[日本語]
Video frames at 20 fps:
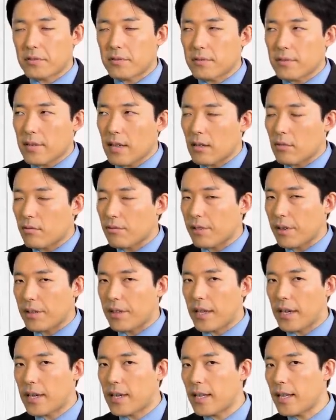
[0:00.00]
続けることが
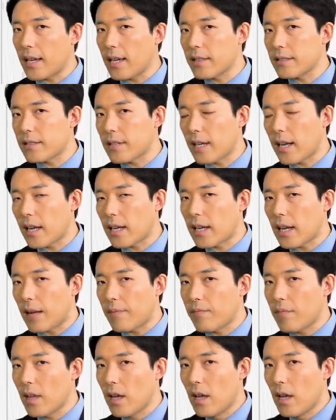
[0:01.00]
できないんじゃないか